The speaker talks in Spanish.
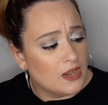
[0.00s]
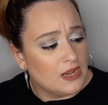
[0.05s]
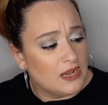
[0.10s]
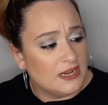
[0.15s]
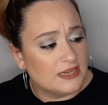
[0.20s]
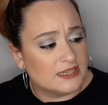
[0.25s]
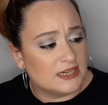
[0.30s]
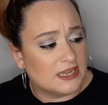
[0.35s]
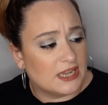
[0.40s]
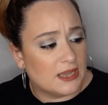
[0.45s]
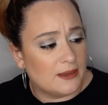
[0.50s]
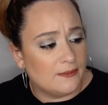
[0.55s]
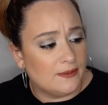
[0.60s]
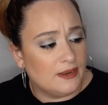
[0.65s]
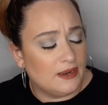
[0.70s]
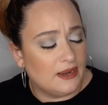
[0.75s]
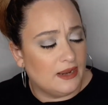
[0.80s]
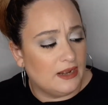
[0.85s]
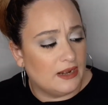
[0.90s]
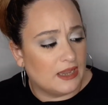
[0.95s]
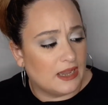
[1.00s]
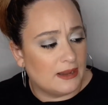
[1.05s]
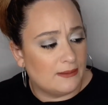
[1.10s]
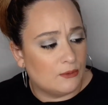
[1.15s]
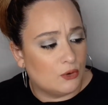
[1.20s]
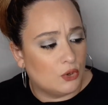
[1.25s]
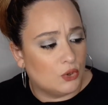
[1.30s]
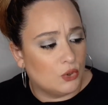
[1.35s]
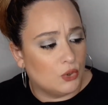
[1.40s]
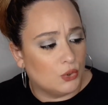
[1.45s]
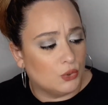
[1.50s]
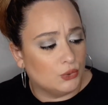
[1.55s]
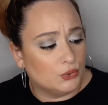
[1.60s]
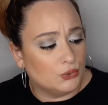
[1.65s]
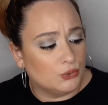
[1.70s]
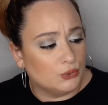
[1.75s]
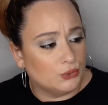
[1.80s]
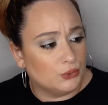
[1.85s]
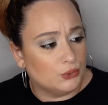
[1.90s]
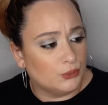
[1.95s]
Es el, el
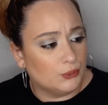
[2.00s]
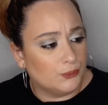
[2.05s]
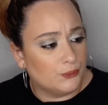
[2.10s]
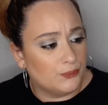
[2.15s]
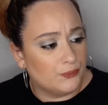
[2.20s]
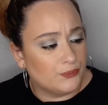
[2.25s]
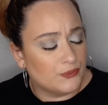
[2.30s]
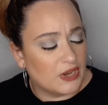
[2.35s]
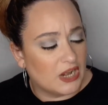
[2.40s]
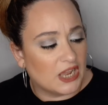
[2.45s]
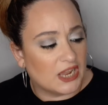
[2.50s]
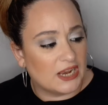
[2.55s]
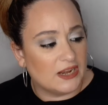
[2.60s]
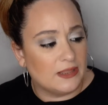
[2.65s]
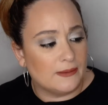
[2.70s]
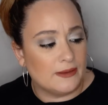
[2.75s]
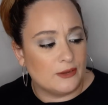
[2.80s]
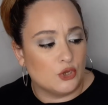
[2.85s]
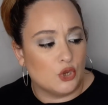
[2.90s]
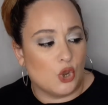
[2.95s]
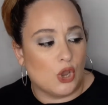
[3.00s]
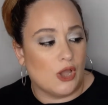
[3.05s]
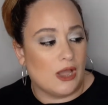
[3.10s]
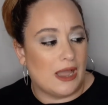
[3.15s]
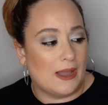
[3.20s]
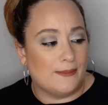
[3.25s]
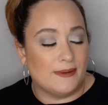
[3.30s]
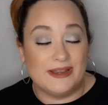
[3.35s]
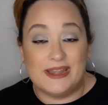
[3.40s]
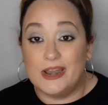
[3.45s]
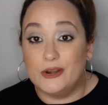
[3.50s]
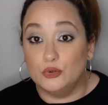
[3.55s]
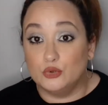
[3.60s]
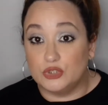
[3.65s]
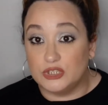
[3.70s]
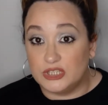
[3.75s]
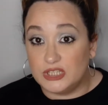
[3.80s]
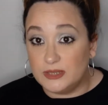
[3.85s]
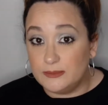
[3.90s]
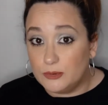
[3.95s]
jabón, el gel de baño avena
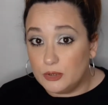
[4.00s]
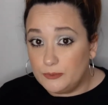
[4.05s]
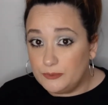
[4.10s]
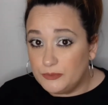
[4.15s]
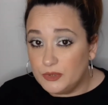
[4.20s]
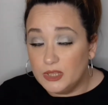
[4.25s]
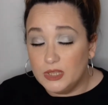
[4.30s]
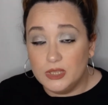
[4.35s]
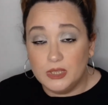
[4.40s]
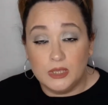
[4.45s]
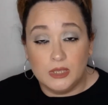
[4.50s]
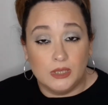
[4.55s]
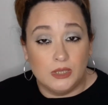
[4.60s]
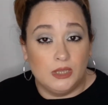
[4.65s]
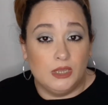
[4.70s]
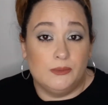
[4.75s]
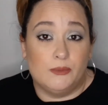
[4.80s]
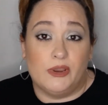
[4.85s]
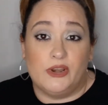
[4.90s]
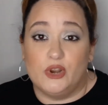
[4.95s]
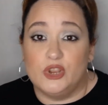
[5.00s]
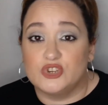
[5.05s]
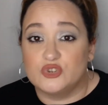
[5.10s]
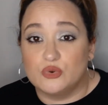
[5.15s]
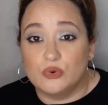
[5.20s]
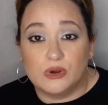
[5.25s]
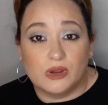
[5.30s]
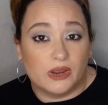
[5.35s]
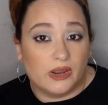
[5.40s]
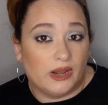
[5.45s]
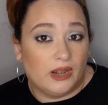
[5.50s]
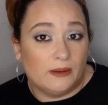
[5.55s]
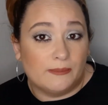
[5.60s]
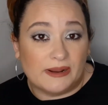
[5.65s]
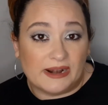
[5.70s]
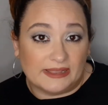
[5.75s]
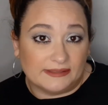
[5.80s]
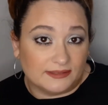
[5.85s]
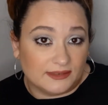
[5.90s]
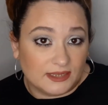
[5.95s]
nutritivo. Y bueno, es un gel
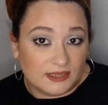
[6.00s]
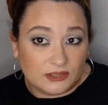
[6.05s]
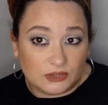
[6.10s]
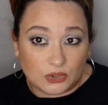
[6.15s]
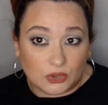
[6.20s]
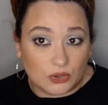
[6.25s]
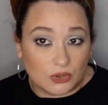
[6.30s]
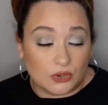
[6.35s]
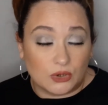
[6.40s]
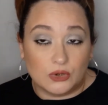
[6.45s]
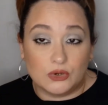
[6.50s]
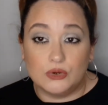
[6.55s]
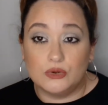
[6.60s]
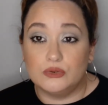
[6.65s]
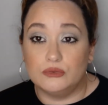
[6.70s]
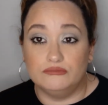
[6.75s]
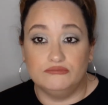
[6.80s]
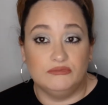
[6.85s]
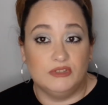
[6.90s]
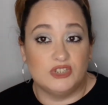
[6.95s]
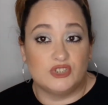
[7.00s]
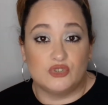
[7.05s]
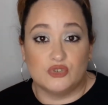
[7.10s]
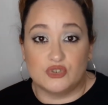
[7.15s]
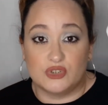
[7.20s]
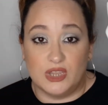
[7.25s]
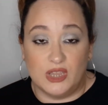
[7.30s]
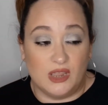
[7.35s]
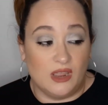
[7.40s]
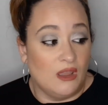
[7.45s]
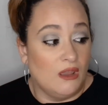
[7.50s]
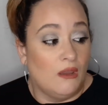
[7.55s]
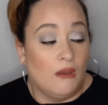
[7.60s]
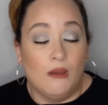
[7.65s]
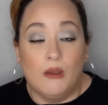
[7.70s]
baratito, de estos que